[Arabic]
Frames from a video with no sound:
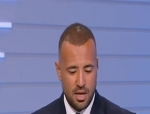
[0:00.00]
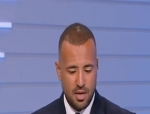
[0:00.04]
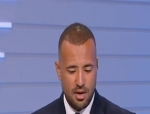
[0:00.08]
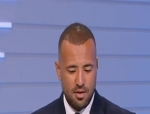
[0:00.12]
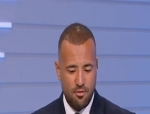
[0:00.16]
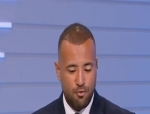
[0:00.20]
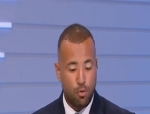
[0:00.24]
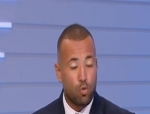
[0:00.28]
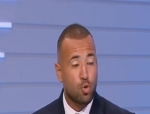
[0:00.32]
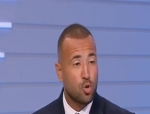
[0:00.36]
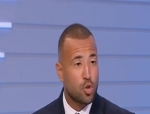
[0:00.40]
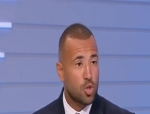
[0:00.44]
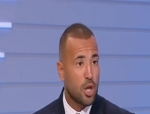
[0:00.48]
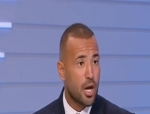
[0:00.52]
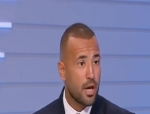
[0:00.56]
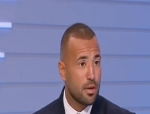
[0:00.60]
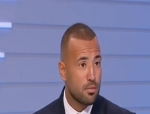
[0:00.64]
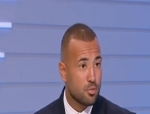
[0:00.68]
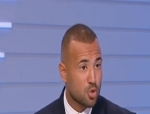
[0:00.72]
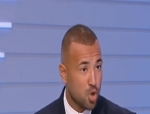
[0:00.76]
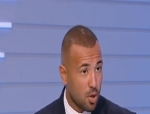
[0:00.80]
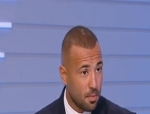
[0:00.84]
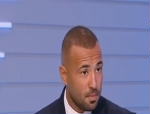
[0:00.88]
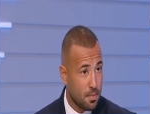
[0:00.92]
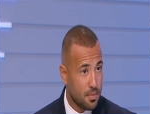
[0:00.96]
فول تايم
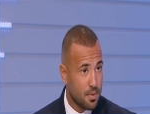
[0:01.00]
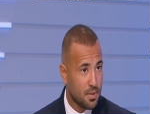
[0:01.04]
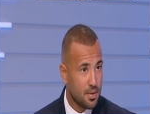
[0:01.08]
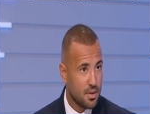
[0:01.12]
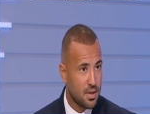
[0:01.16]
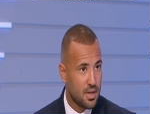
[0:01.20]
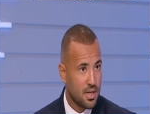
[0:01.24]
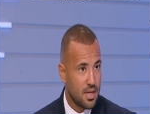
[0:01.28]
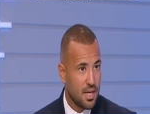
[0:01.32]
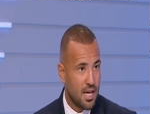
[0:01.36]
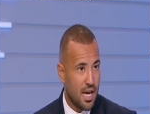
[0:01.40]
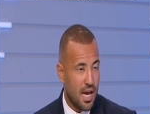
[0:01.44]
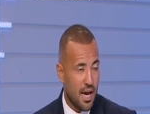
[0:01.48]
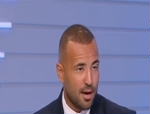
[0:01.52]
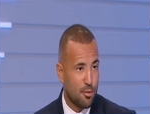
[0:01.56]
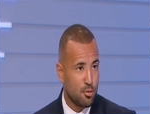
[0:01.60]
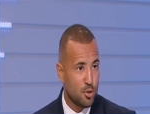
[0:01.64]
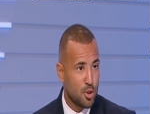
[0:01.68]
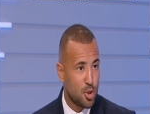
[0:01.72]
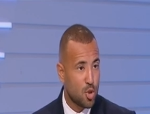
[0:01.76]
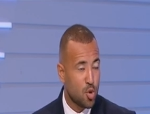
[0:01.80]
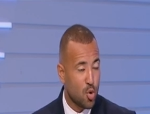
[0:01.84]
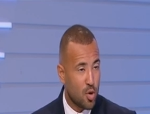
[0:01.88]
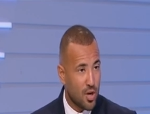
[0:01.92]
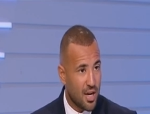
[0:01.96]
جوب او دي آه،
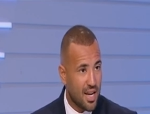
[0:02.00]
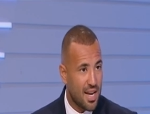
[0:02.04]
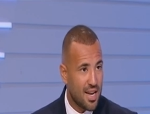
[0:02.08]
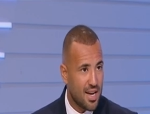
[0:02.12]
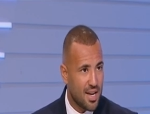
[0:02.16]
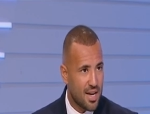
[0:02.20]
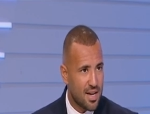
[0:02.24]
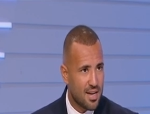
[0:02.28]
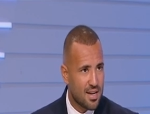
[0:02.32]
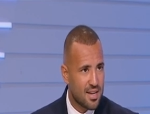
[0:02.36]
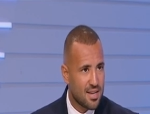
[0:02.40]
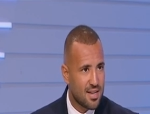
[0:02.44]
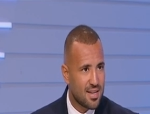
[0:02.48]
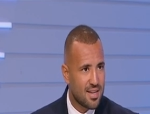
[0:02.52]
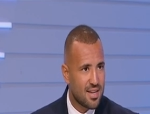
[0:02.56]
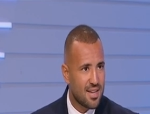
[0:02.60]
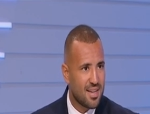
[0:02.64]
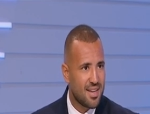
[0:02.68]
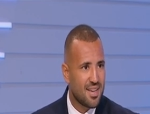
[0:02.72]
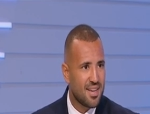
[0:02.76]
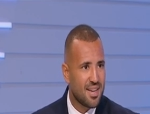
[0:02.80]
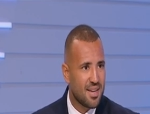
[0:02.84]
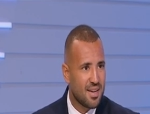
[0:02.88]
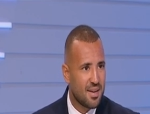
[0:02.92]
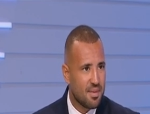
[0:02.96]
شغلانه مش متطوع
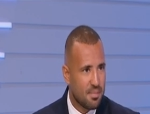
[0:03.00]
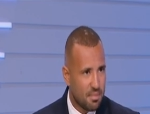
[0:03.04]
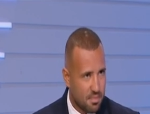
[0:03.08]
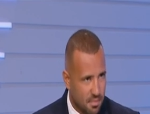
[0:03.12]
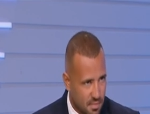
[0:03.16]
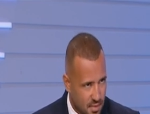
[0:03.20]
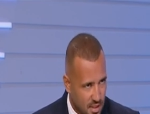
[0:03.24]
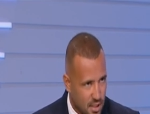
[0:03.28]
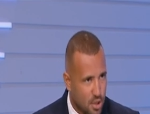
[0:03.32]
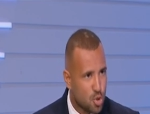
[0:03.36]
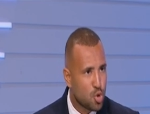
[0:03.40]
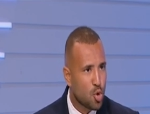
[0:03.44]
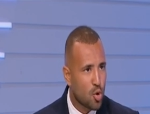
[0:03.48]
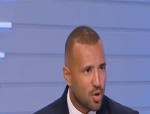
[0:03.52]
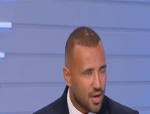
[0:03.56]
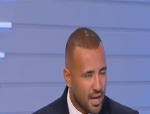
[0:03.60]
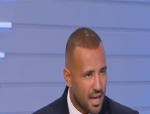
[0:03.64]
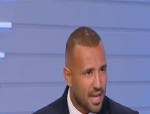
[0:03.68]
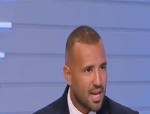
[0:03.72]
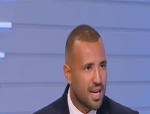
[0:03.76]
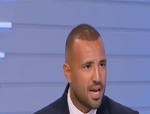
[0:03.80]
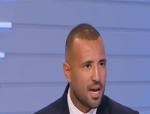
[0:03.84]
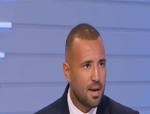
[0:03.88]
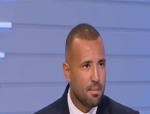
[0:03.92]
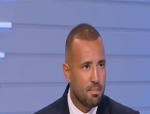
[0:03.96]
آه، دي
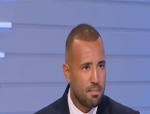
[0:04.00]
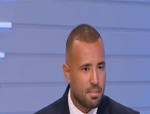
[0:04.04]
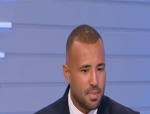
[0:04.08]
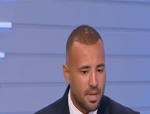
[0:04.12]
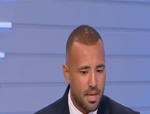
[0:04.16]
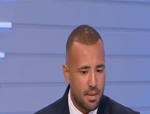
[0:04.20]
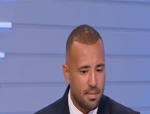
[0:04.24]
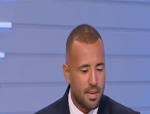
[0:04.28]
شغلانه آه.